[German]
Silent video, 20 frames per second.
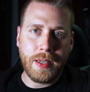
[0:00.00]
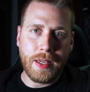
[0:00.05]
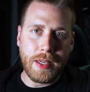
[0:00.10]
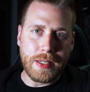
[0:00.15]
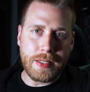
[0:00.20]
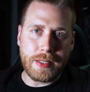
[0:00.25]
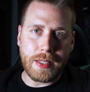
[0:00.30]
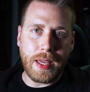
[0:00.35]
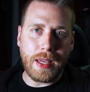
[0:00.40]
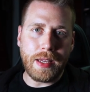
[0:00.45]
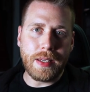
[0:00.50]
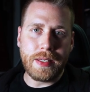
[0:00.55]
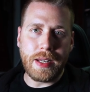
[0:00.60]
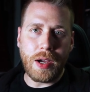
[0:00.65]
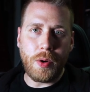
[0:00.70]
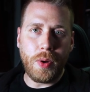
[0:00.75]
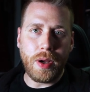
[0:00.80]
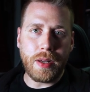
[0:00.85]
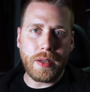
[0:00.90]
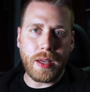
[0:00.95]
Ich gehe
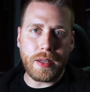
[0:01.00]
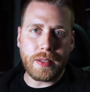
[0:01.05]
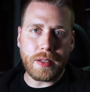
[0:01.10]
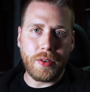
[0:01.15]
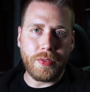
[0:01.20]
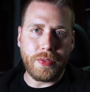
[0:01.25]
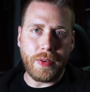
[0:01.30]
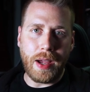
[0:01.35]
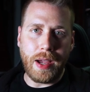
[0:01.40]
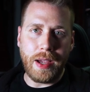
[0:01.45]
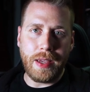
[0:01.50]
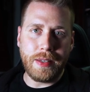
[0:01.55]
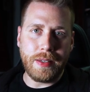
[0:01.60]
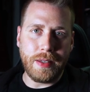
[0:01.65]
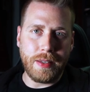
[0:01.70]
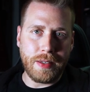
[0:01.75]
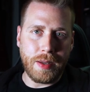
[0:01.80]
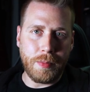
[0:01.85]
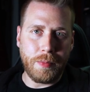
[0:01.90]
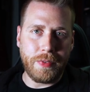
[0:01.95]
genauer darauf ein
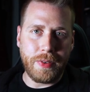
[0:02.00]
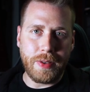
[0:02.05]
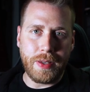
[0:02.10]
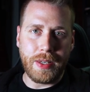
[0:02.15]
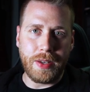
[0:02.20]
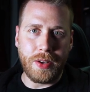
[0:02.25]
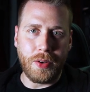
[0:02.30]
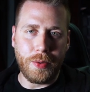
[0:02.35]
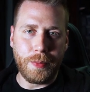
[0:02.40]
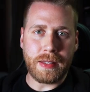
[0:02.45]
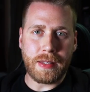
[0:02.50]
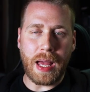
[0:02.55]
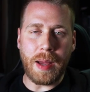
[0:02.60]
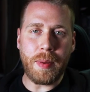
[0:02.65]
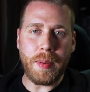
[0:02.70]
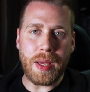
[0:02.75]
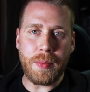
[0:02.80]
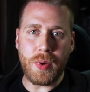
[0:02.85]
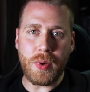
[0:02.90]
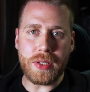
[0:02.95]
in dem Video.
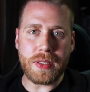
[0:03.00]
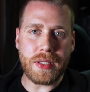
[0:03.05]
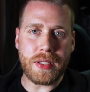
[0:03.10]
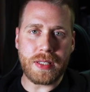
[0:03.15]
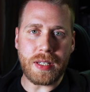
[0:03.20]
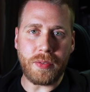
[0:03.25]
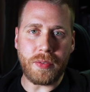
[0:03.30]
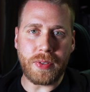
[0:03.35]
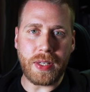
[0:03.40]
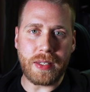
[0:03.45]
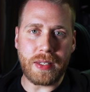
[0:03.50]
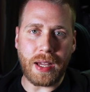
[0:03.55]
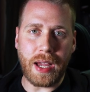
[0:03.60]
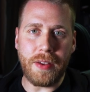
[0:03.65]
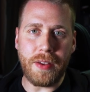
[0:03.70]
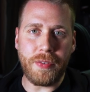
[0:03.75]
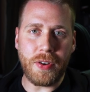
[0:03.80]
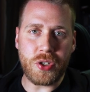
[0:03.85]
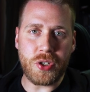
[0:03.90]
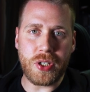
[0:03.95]
Dabei möchte ich auf die
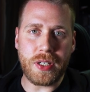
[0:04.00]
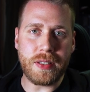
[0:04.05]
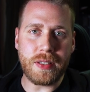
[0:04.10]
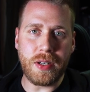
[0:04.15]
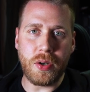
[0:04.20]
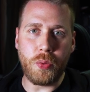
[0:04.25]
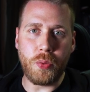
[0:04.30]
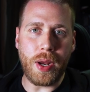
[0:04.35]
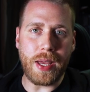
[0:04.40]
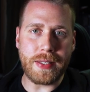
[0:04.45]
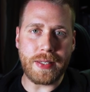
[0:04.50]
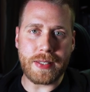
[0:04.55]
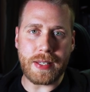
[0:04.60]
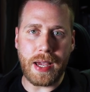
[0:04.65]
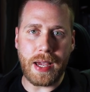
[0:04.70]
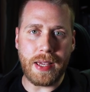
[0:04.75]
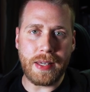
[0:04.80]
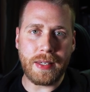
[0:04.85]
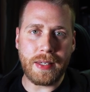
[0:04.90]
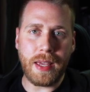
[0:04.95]
drei verschiedenen Rates
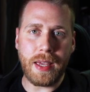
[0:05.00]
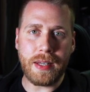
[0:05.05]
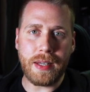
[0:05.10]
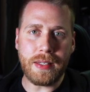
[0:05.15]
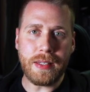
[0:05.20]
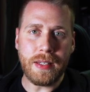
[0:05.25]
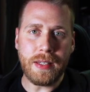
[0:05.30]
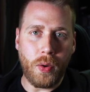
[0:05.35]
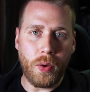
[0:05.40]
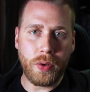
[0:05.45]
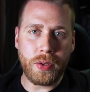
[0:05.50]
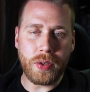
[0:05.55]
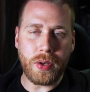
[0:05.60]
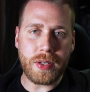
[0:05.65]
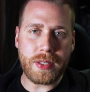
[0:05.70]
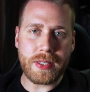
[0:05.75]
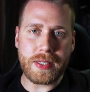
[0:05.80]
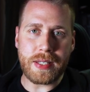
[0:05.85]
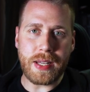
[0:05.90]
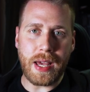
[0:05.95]
eingehen und
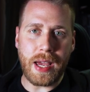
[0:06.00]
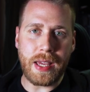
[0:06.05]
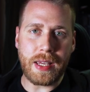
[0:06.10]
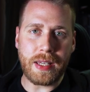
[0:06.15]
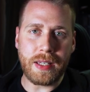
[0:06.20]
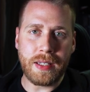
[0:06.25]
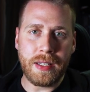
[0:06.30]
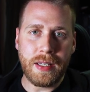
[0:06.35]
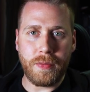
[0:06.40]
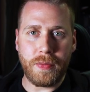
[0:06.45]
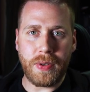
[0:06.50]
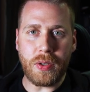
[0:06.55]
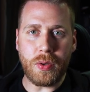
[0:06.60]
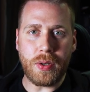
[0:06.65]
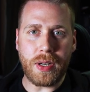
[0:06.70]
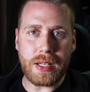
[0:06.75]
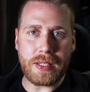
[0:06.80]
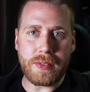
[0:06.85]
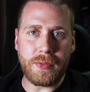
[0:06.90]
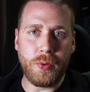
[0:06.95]
euch zeigen, wie du
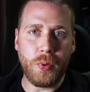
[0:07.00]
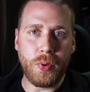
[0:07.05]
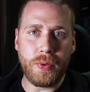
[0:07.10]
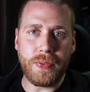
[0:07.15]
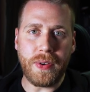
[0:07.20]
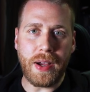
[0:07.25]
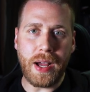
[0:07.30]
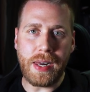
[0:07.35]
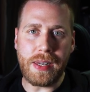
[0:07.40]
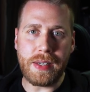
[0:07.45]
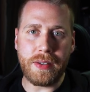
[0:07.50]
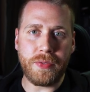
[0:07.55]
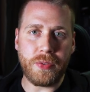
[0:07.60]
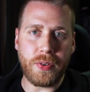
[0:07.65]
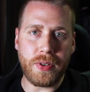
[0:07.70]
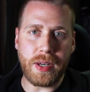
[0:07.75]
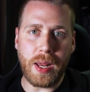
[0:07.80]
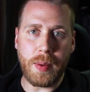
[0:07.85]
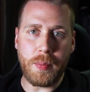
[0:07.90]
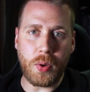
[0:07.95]
das Flugverhalten
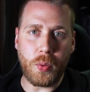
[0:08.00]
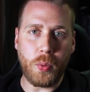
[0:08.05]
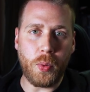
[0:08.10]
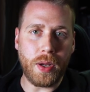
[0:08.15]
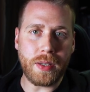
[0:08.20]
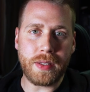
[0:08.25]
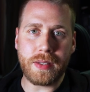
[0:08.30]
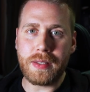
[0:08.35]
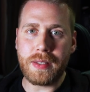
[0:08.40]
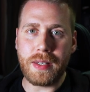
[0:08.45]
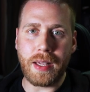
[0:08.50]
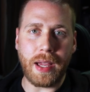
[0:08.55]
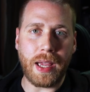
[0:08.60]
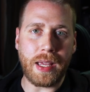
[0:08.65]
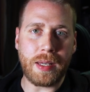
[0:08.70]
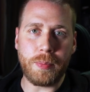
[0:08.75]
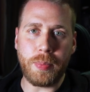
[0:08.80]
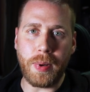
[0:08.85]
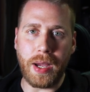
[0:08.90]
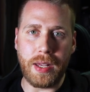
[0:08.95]
von deinem Quad
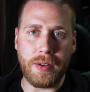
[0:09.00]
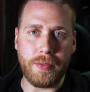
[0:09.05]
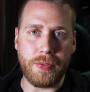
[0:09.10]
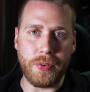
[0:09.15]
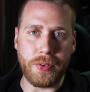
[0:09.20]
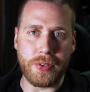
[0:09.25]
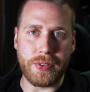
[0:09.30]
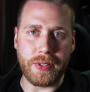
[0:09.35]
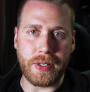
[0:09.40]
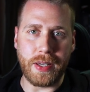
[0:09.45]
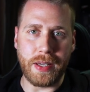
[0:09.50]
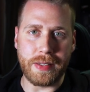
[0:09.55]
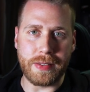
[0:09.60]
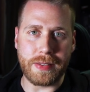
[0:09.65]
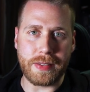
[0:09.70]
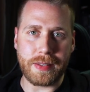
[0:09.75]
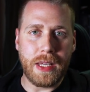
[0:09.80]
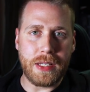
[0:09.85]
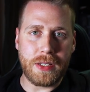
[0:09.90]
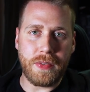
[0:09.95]
direkt beeinflussen
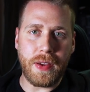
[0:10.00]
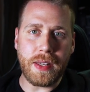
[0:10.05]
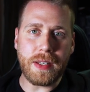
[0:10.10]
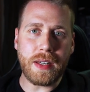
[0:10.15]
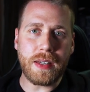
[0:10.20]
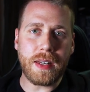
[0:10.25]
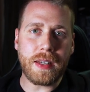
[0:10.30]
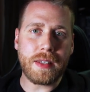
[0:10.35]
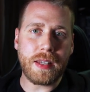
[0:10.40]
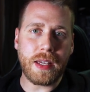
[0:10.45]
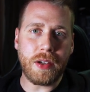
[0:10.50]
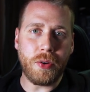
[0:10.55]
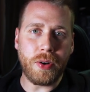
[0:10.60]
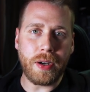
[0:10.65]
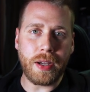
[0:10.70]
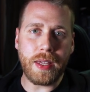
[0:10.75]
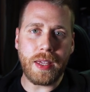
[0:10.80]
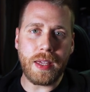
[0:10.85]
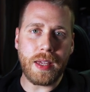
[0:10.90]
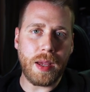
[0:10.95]
kannst. Ich werde die
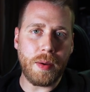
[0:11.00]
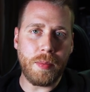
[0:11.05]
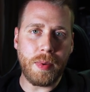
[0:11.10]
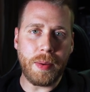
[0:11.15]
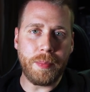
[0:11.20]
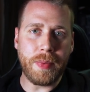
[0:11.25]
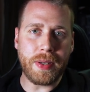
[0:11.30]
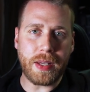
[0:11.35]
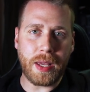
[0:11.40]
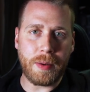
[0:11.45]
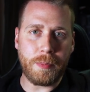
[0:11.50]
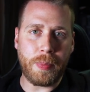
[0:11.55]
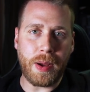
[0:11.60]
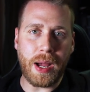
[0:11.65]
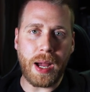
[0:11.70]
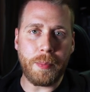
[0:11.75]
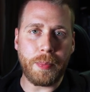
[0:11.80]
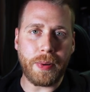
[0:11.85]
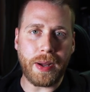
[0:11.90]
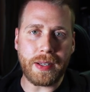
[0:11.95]
Theorie immer mit ein
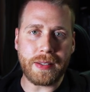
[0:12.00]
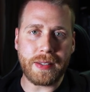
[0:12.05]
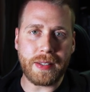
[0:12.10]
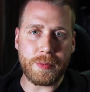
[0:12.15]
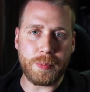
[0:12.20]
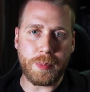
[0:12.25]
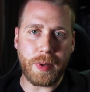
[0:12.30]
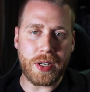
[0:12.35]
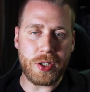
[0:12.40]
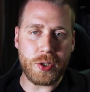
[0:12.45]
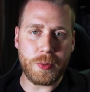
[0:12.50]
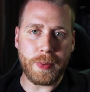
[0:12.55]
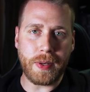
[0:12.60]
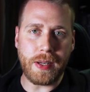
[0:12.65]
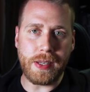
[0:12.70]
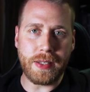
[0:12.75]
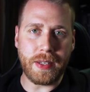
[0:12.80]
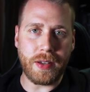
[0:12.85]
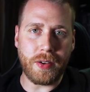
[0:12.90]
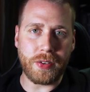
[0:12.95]
paar
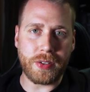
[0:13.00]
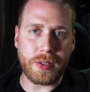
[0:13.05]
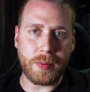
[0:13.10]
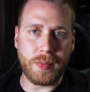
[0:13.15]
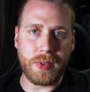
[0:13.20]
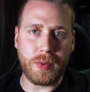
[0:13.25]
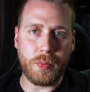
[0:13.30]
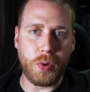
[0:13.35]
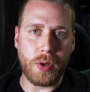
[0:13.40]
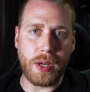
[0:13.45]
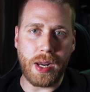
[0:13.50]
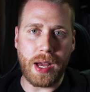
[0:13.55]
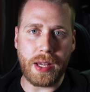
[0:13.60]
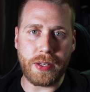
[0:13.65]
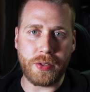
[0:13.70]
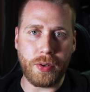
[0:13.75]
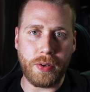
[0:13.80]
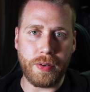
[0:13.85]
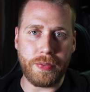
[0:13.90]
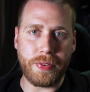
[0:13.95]
Praxisbeispielen aus dem
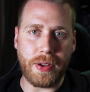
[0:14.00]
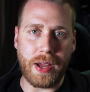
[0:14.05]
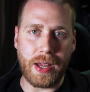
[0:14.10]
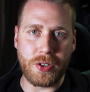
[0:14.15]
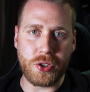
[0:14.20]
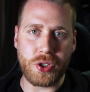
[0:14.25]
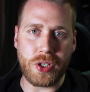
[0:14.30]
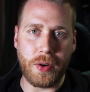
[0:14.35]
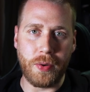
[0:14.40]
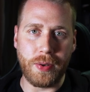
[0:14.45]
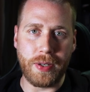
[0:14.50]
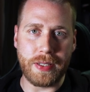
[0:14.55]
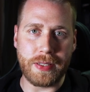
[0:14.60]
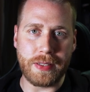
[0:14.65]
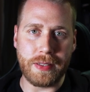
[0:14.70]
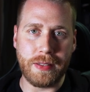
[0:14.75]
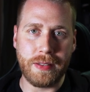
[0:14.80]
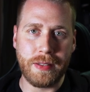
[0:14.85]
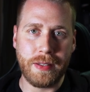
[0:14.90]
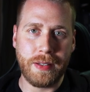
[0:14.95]
Simulator
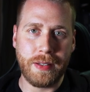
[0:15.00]
veranschaulichen.